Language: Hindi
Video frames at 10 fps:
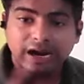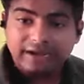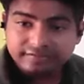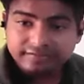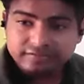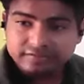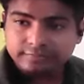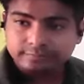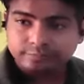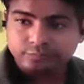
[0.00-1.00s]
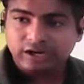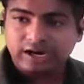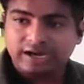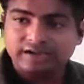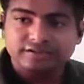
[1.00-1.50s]
आइस
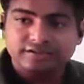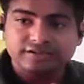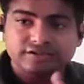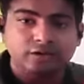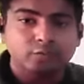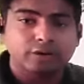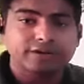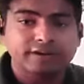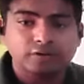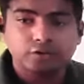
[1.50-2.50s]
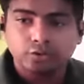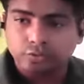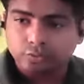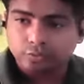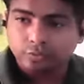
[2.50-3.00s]
आइस इज कन्वर्टेड इनटू
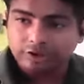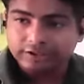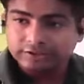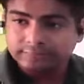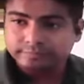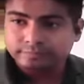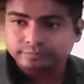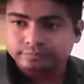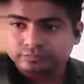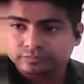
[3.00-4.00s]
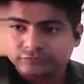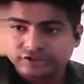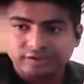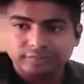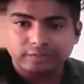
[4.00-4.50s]
वाटर
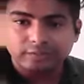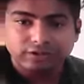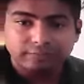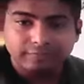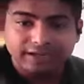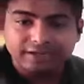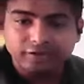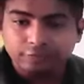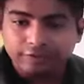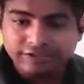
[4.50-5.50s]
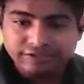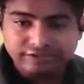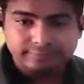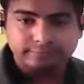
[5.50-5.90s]
जिसे हम क्या बोलते हैं मेल्टिंग ऑफ आइस